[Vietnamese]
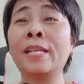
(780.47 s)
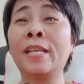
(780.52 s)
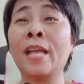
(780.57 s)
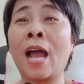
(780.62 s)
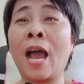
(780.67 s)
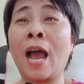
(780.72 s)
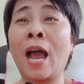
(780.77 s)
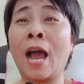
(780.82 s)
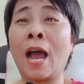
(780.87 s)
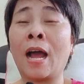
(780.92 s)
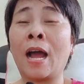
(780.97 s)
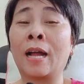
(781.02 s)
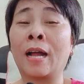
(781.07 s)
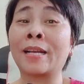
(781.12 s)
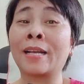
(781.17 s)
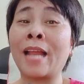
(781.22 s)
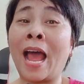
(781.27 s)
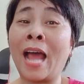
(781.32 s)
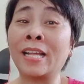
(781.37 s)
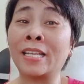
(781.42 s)
giờ
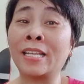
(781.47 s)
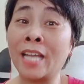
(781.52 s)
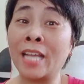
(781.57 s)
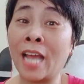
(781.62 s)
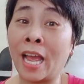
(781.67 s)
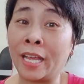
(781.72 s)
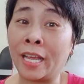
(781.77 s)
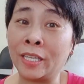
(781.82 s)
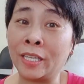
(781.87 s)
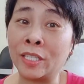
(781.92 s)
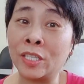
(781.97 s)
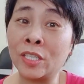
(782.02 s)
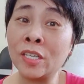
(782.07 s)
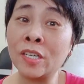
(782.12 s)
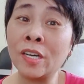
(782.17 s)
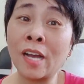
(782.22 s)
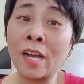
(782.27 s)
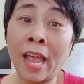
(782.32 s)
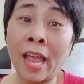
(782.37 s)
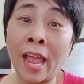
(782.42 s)
đã dậy
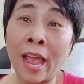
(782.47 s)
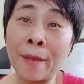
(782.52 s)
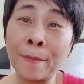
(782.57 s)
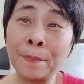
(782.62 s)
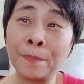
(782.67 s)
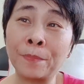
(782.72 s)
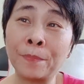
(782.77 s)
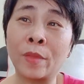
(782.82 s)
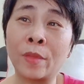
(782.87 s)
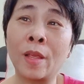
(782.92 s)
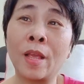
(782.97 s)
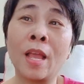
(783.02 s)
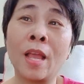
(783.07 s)
chưa em